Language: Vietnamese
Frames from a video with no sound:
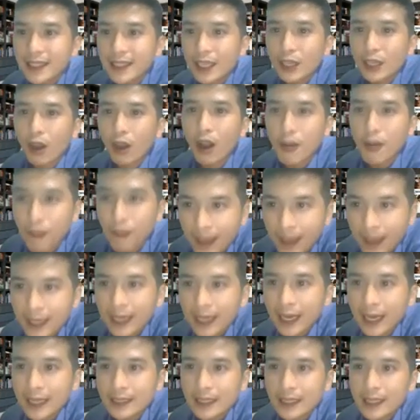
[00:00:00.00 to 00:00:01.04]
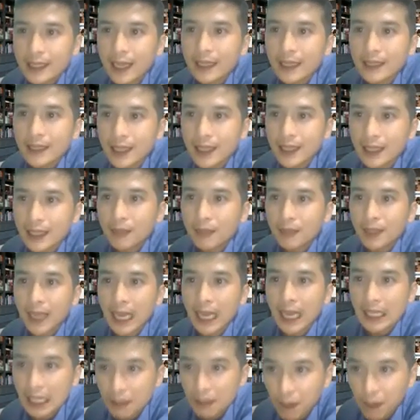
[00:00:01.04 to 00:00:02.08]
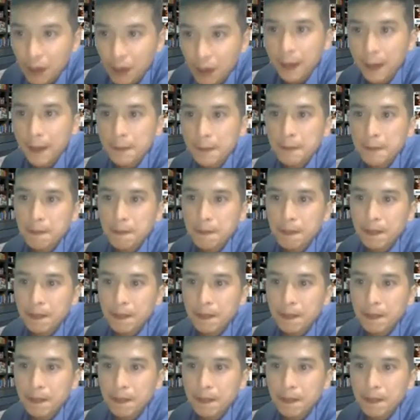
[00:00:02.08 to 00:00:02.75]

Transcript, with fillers: thì có phải rằng anh chị đang tiết kiệm được hai tỷ mốt không ạ?